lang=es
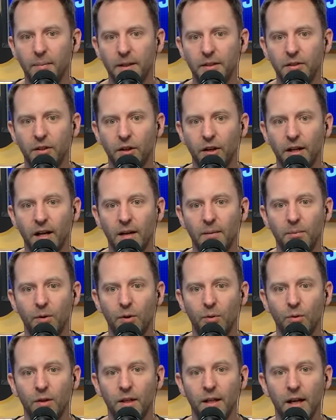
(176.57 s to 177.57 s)
el precio real
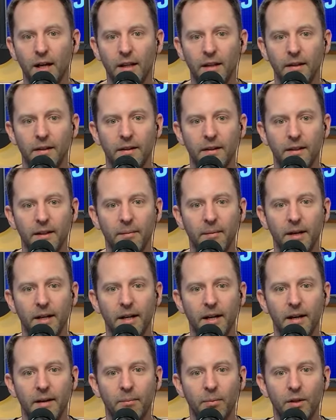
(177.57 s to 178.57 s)
por unidad, de
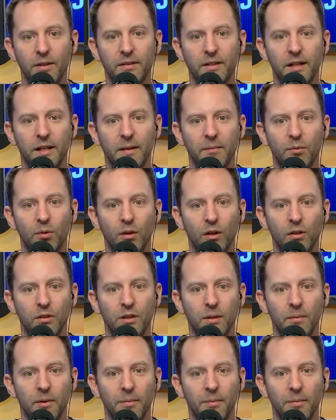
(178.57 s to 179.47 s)
manera que puedan ser capturados